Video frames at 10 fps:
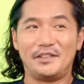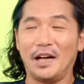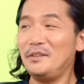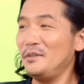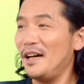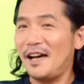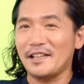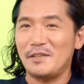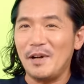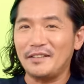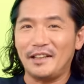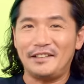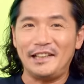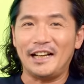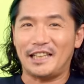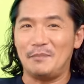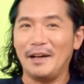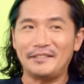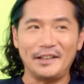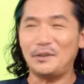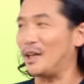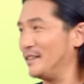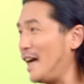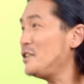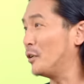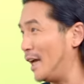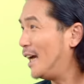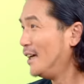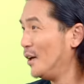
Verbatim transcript: ジャンルが始まった日が決まってるとかないよね